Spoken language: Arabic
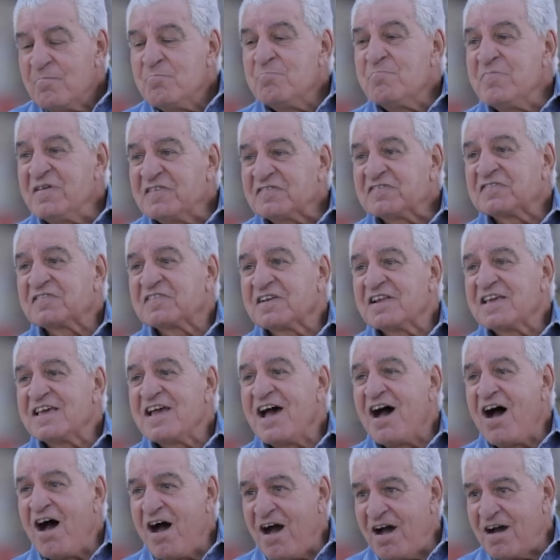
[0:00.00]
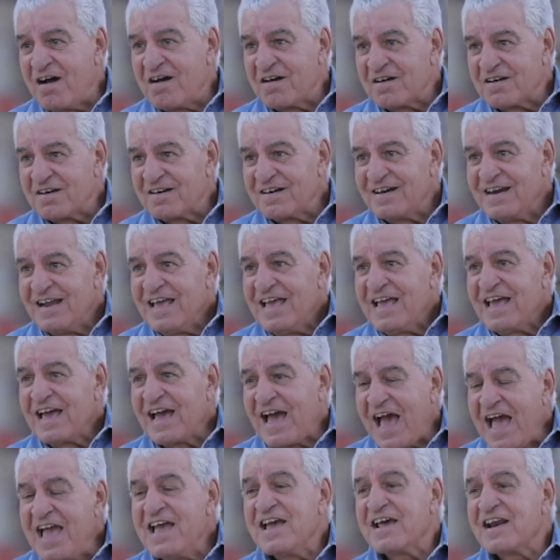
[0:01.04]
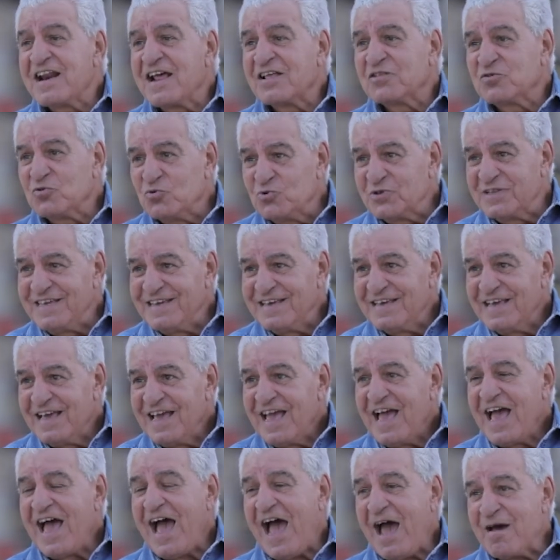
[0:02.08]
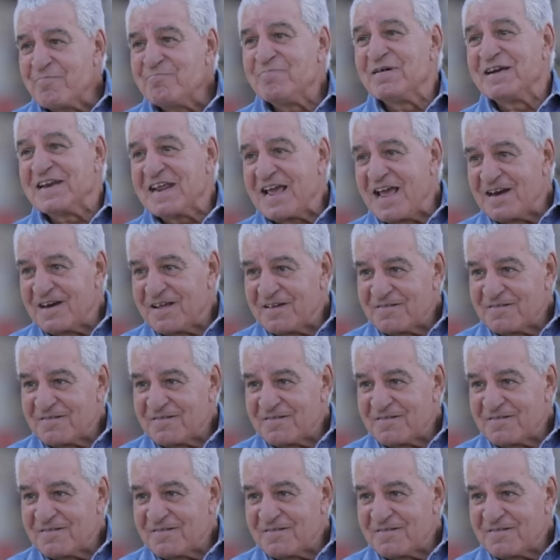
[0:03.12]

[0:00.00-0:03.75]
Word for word: مصري اخر غير دودي احب ديان